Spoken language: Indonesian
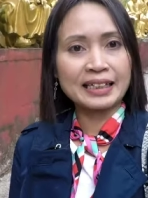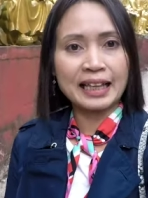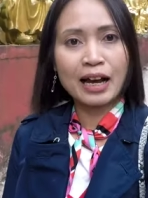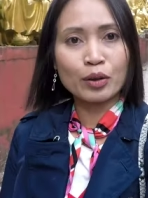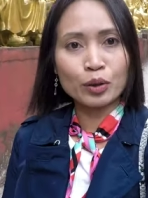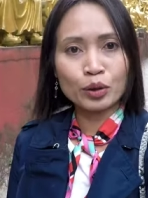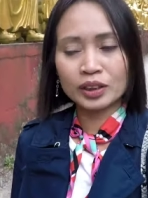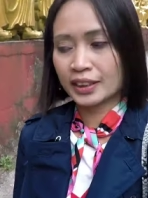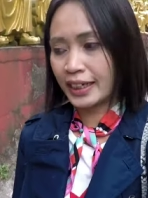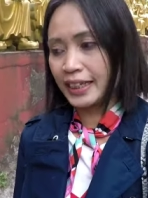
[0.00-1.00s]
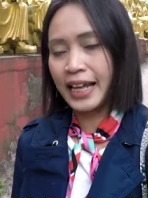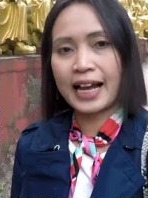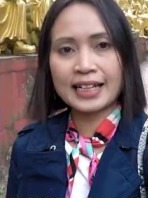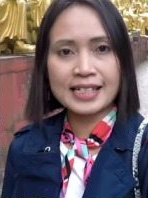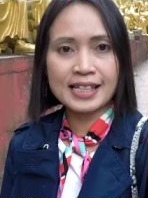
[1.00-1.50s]
tahu cerita
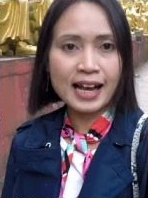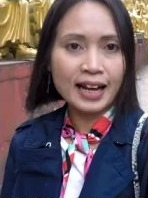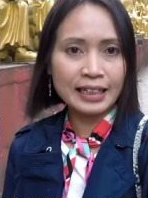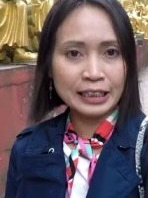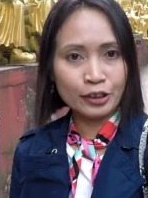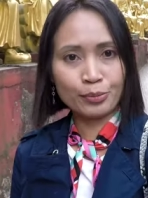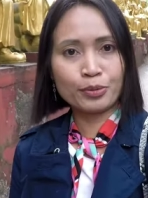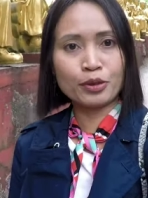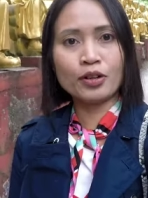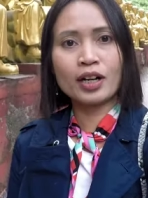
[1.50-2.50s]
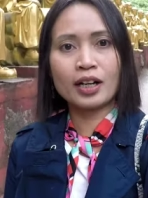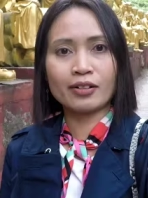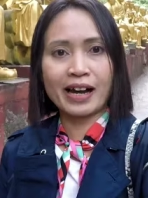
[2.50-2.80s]
kisah hidupku ke luar